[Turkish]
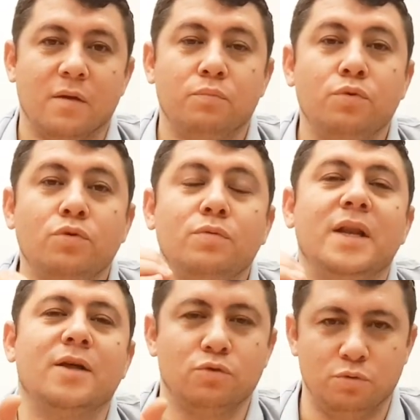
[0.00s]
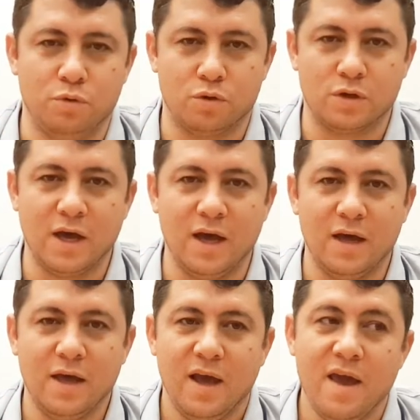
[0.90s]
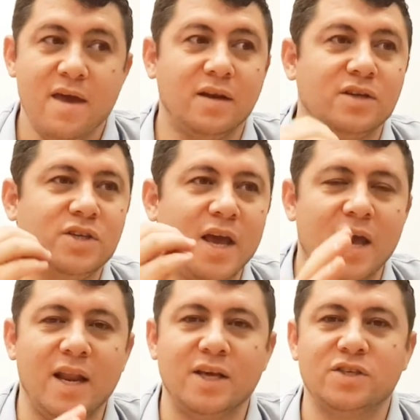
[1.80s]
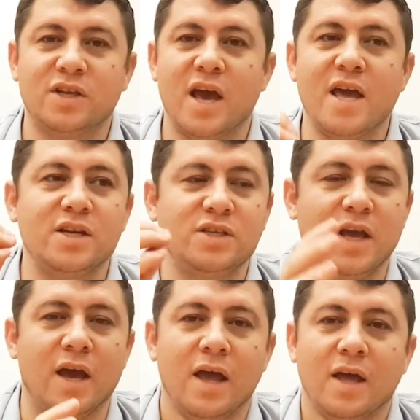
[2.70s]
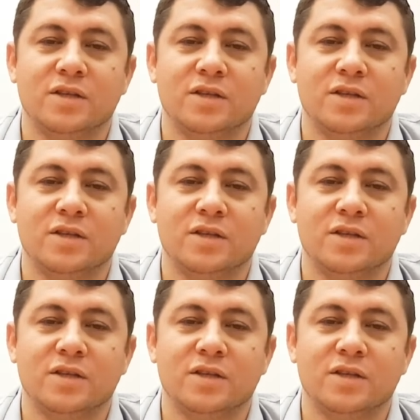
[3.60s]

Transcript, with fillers: Bunu bile duymuyorduk ya. Her şeye eleştiri, her şeye